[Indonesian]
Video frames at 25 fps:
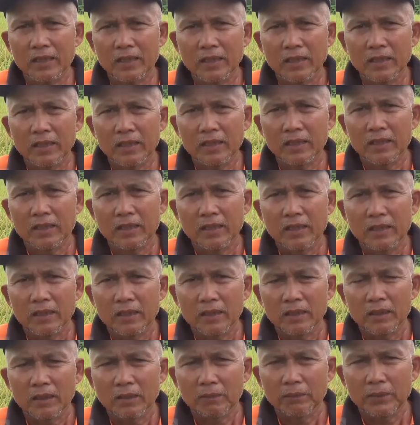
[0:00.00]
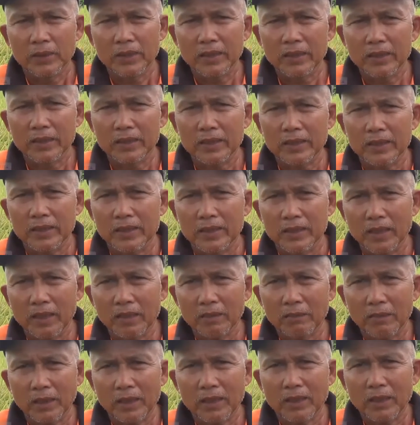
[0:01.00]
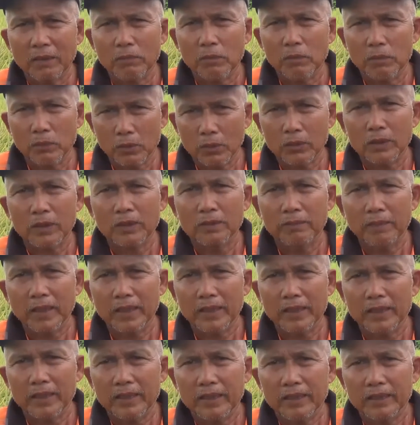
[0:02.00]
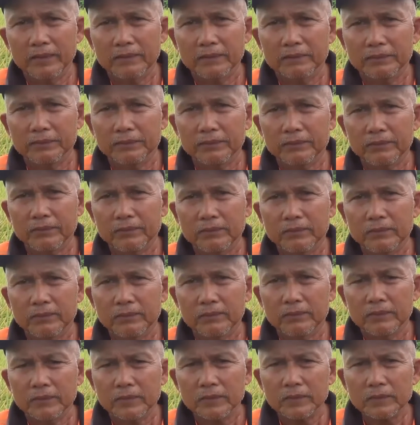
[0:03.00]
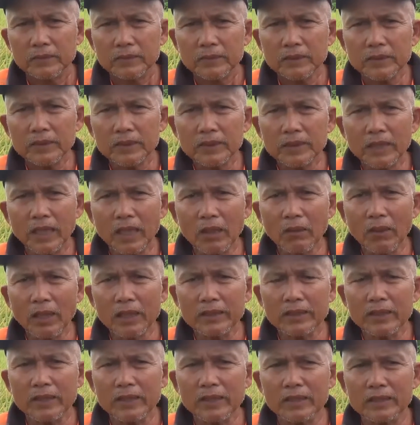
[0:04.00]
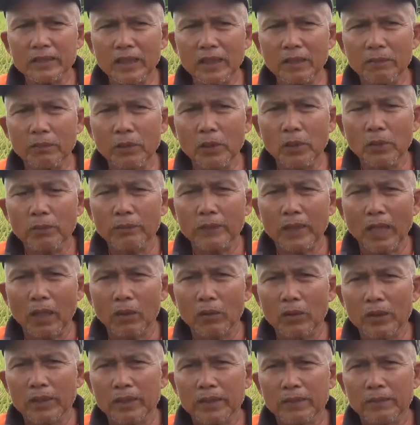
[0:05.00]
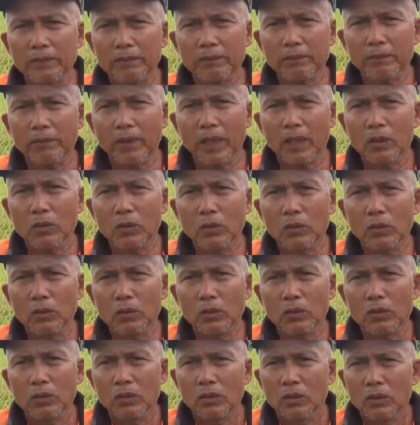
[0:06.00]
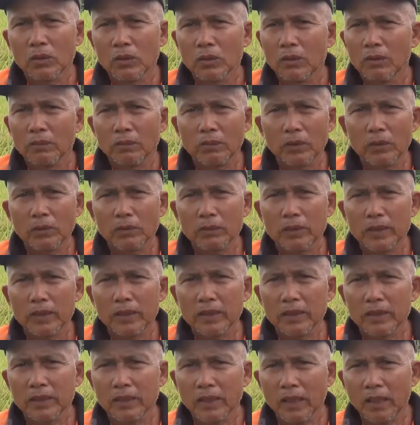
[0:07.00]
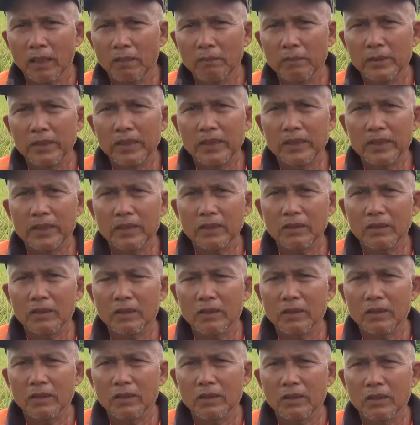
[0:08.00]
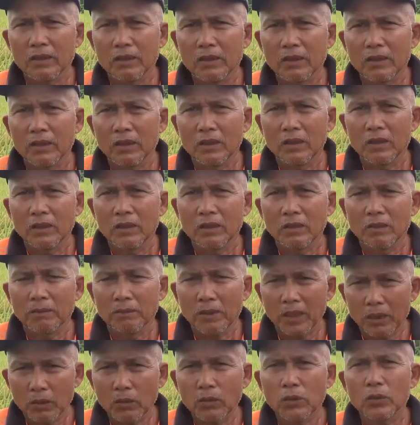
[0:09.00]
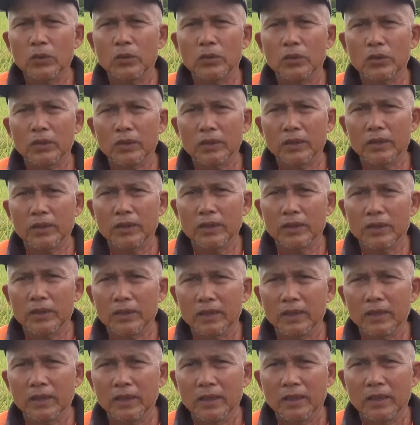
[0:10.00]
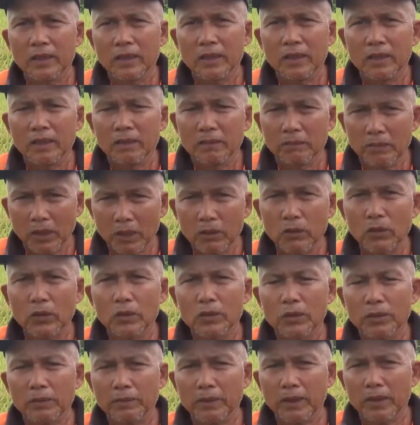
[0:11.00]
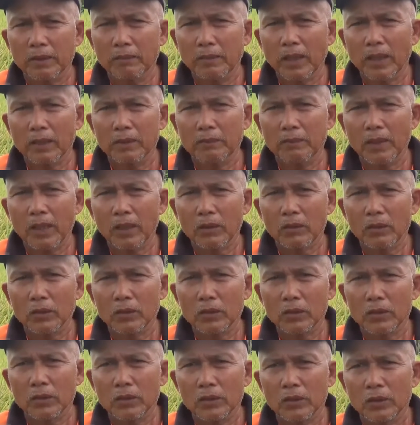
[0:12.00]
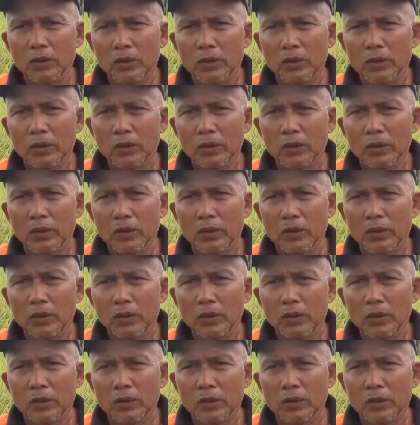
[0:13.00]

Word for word: Lebih irit Pak? Lebih irit daripada pupuk kemarin. Hasilnya gimana Pak? Kalau hasil saya belum tahu ini baru belum diambil ini. Ini bagus Pak? Bagus. Perkembangannya bagus? Bagus, perkembangan bagus.